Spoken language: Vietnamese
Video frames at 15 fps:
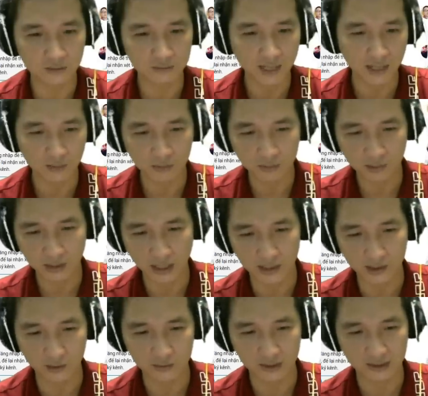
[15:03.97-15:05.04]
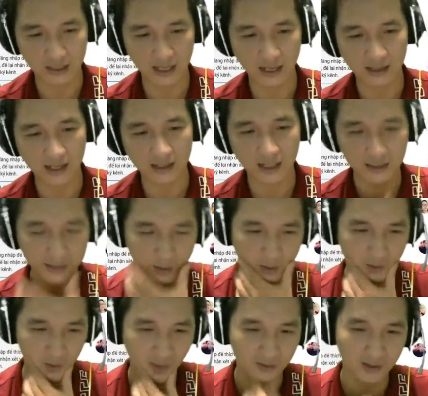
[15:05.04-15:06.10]
ta cũng có thể hiểu được là đã đến Tiểu
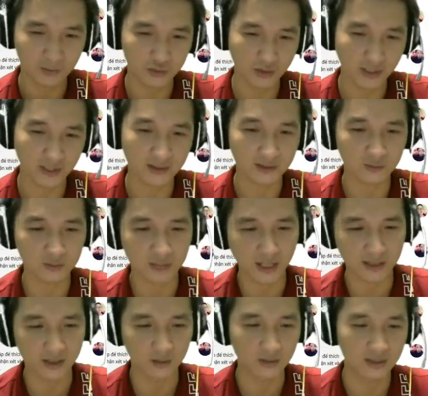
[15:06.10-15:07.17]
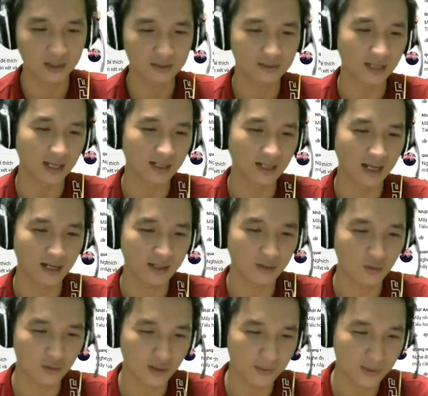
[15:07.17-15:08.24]
Hoàng Tuyền. Không xuất hiện thì chúng ta hiểu là đơn giản là linh
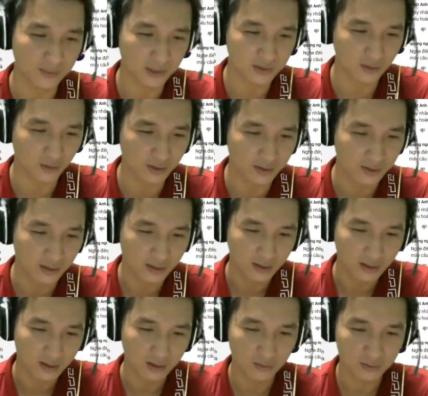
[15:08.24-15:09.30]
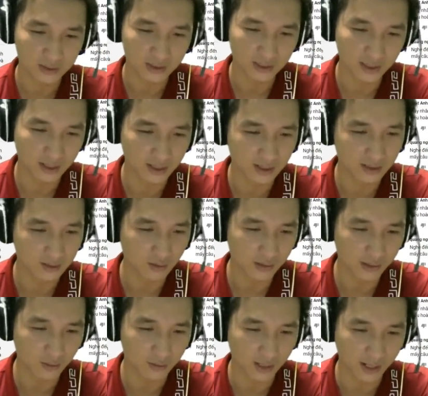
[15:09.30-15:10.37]
hồn đã bị mất rồi, không gì khó
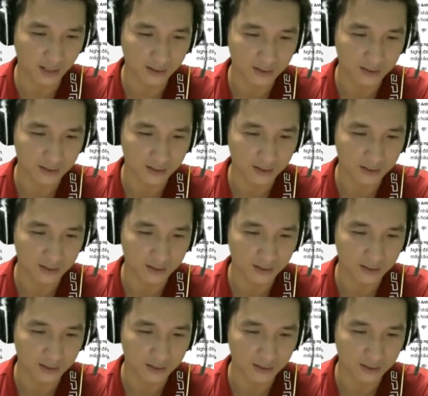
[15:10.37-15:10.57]
hiểu cả.